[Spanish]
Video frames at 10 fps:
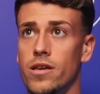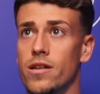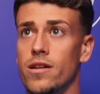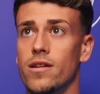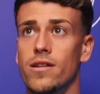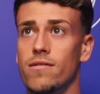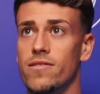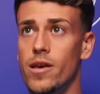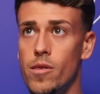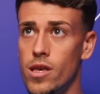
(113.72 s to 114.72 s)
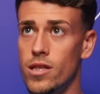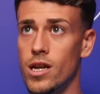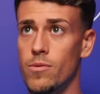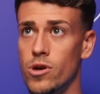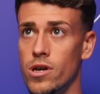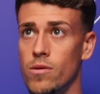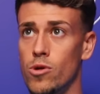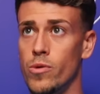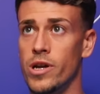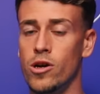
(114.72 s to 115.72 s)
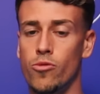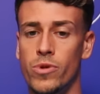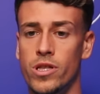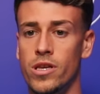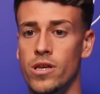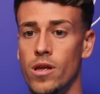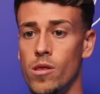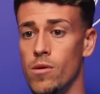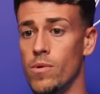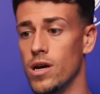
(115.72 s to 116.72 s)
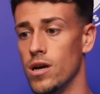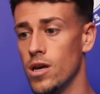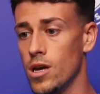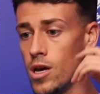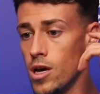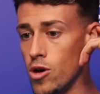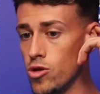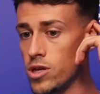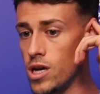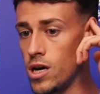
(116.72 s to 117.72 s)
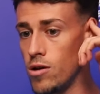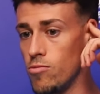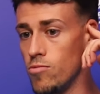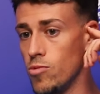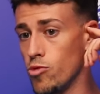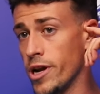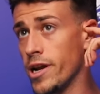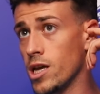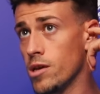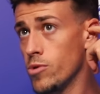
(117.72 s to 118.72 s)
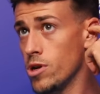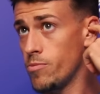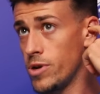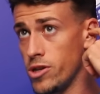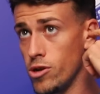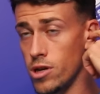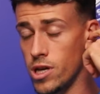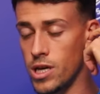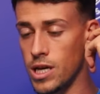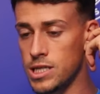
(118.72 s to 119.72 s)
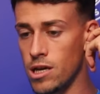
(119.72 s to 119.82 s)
en 10 días tenemos que volver a competir, encima contra un gran equipo, el español, que,